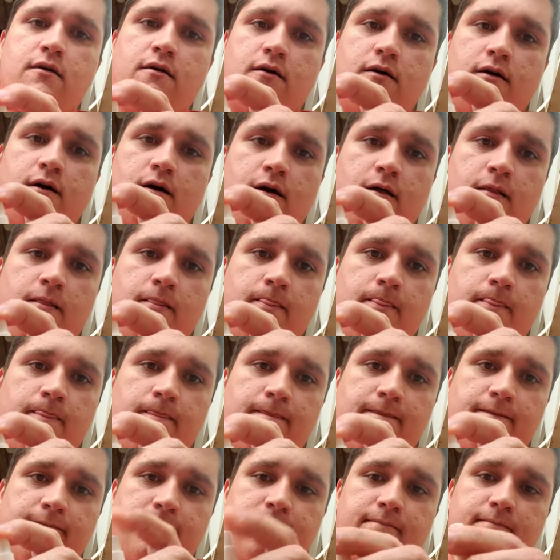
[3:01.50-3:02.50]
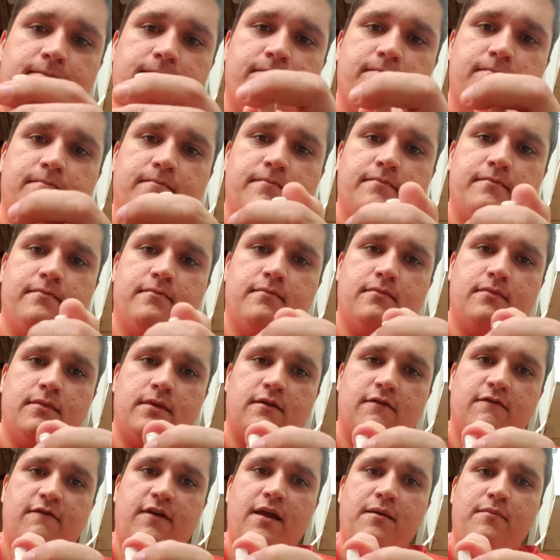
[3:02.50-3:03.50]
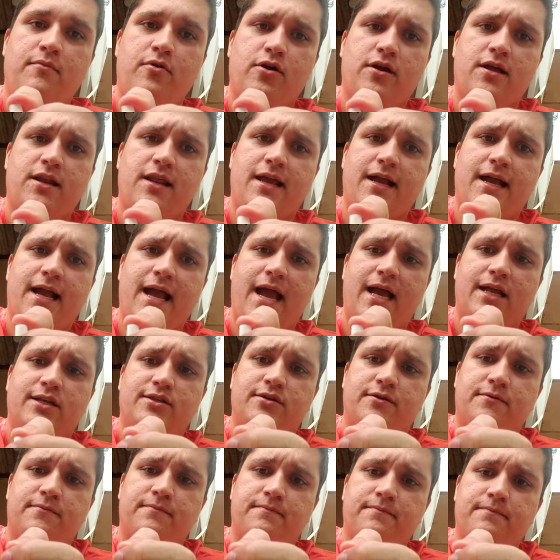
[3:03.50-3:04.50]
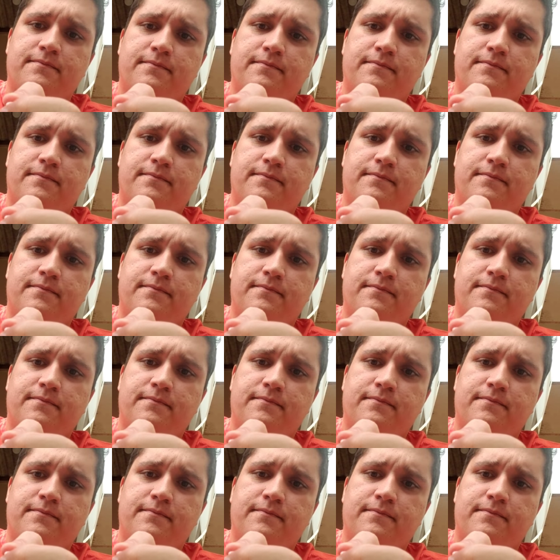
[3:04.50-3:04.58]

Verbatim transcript: Ó. Vem, blogueirinha Kátia.